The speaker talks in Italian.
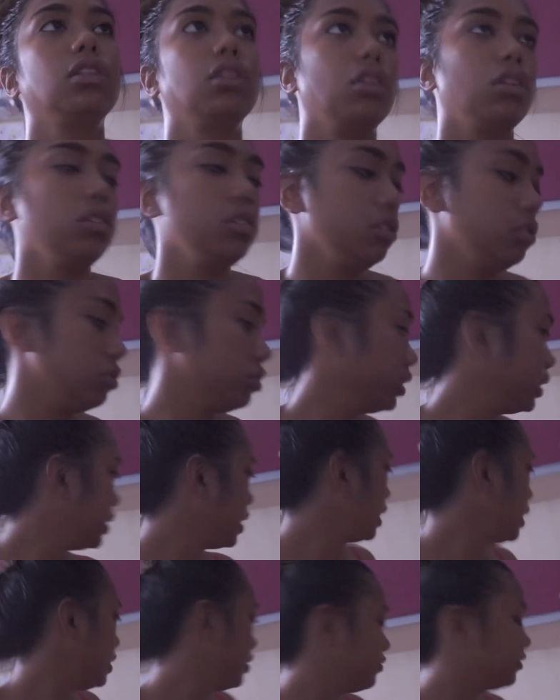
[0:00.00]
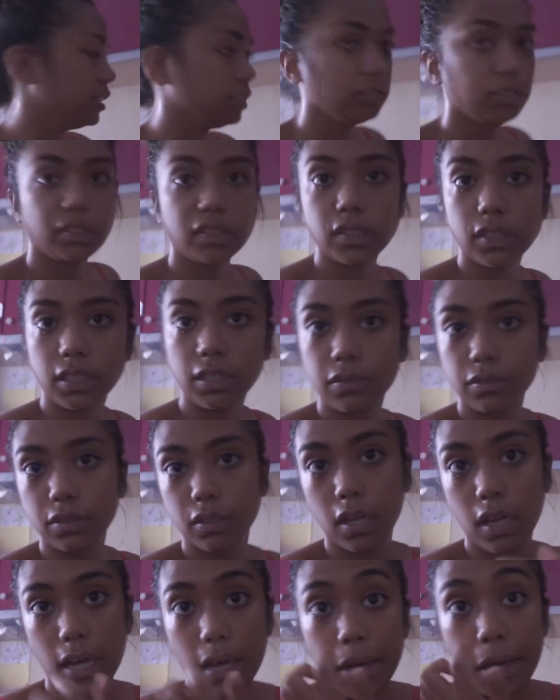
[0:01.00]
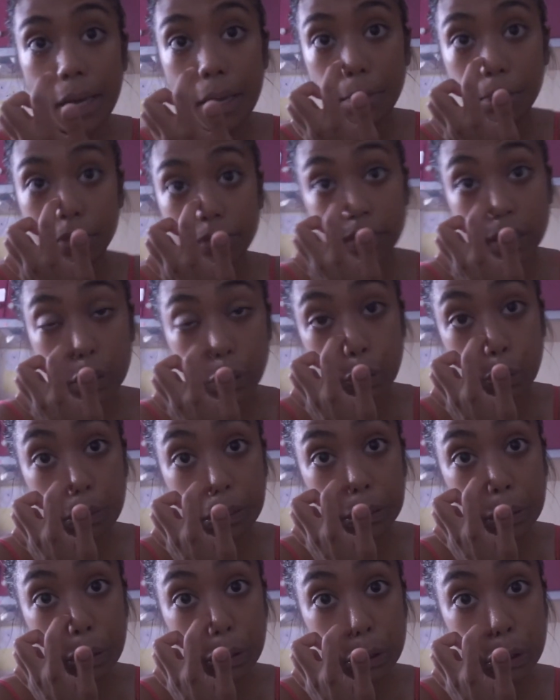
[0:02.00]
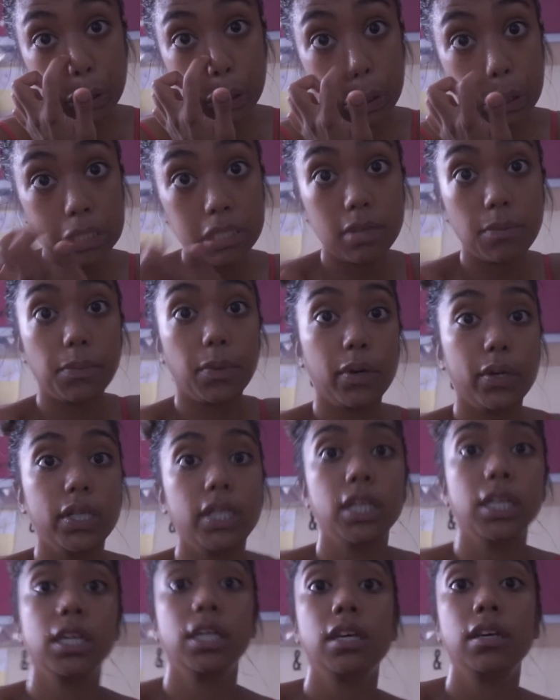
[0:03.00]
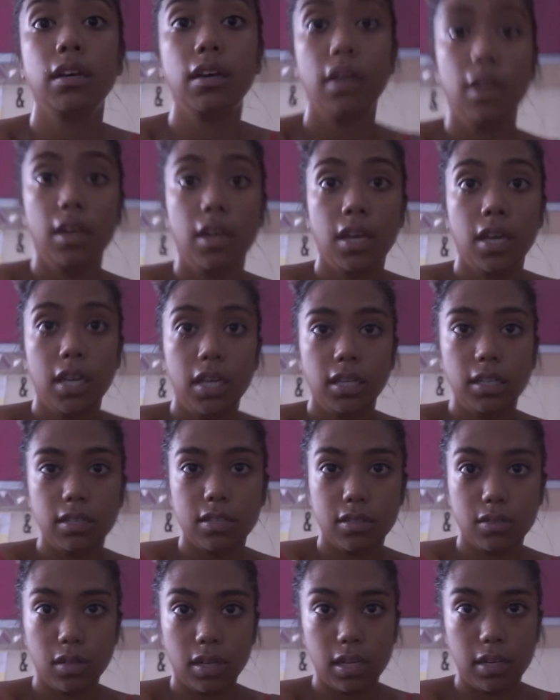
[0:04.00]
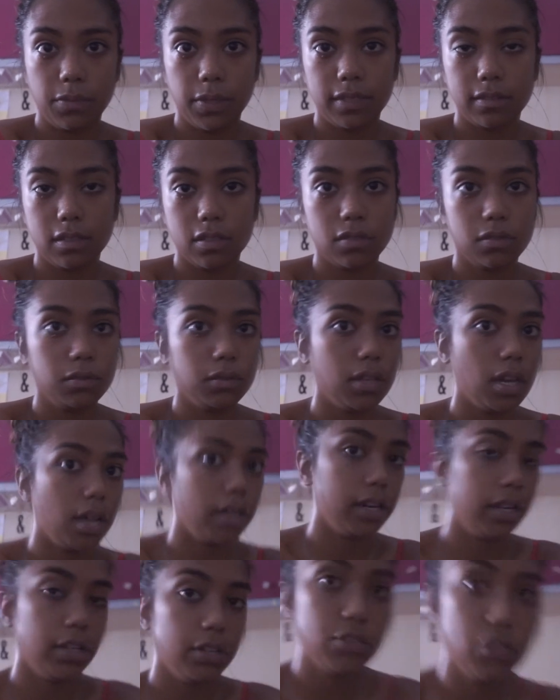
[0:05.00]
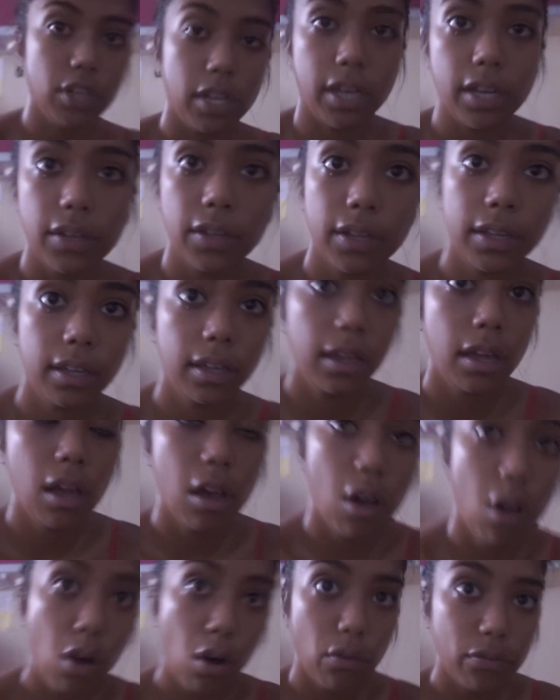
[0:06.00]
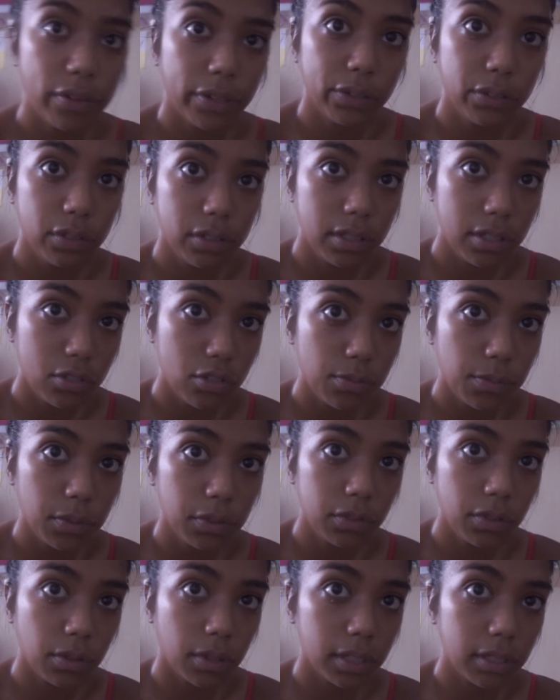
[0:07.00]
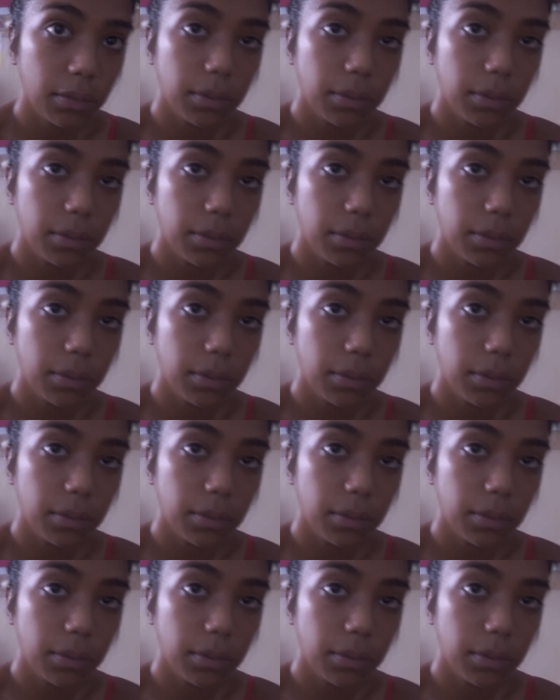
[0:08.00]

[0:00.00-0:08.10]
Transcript: ho gli occhiali che fanno schifo, mi faccio una doccia così poi inizio realmente a studiare, cioè ho fatto 10 minuti, guardate